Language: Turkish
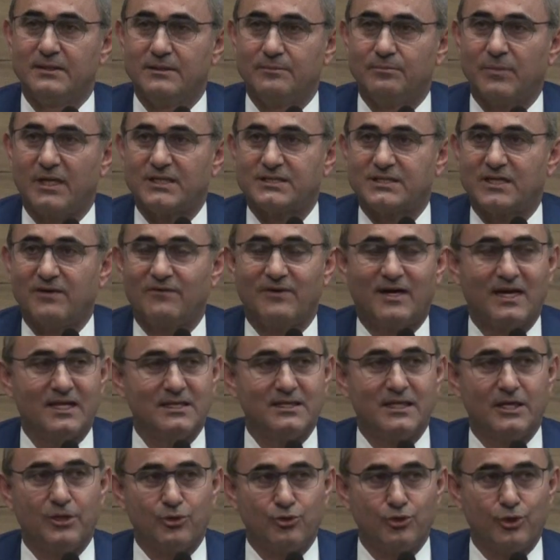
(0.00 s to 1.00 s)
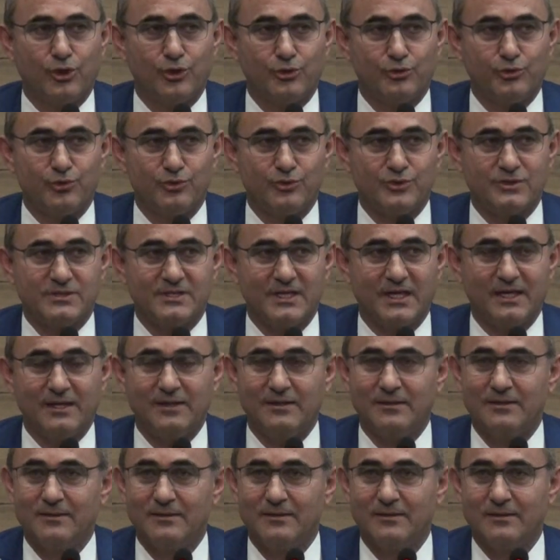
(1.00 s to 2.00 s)
başka vaatleri gördüğünüzde
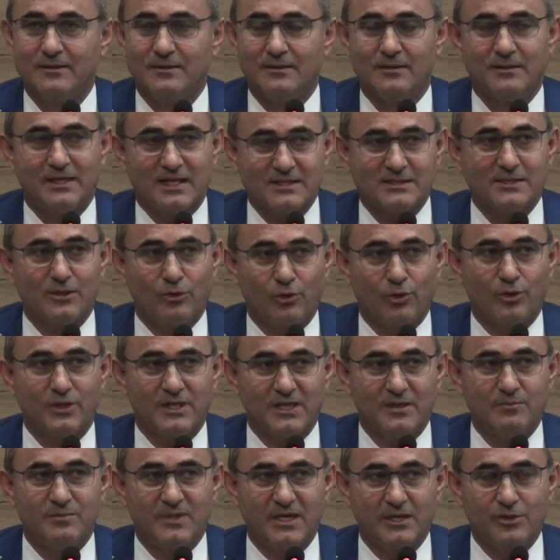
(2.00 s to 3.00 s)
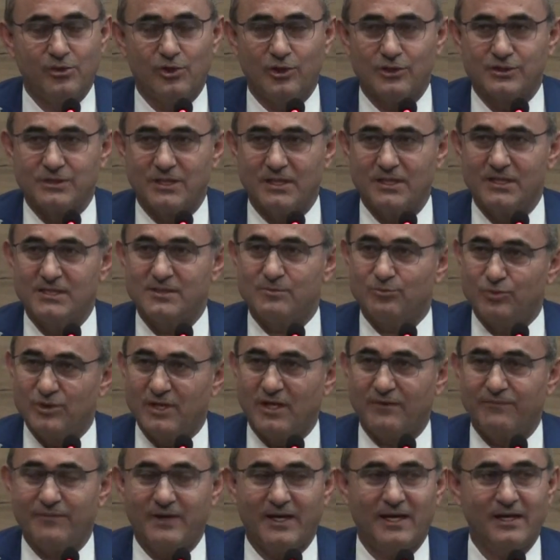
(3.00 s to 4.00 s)
nasıl orada imreniyorsanız bu
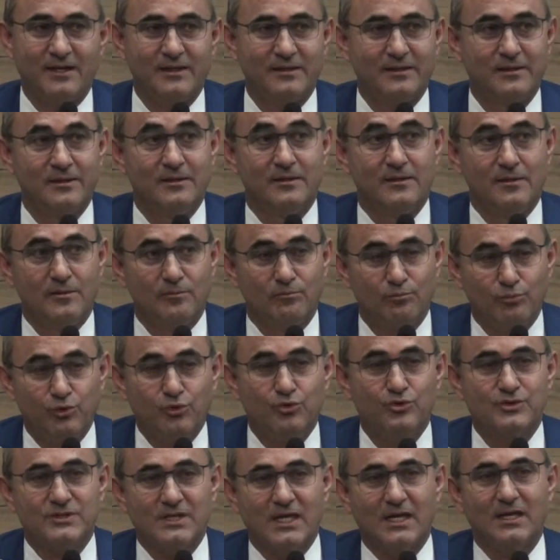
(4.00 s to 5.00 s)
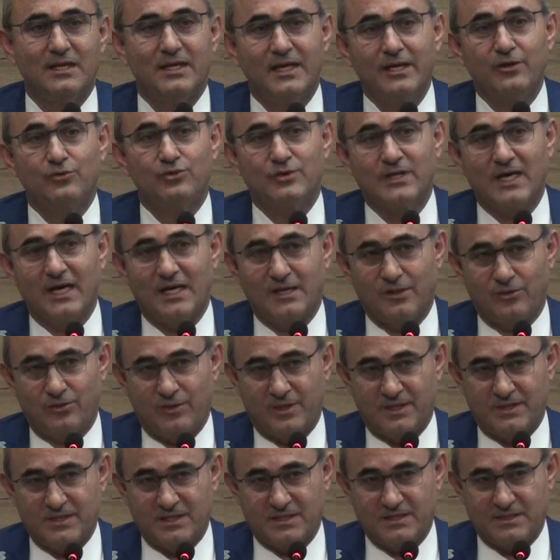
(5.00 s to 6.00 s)
defa bu güzellikleri Kütahya'da
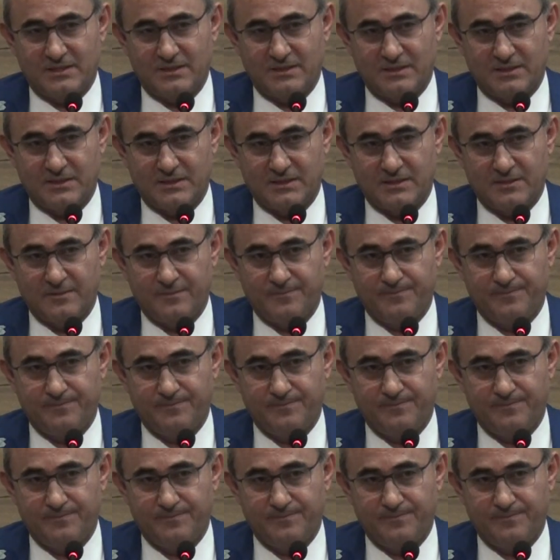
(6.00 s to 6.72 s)
göreceksiniz.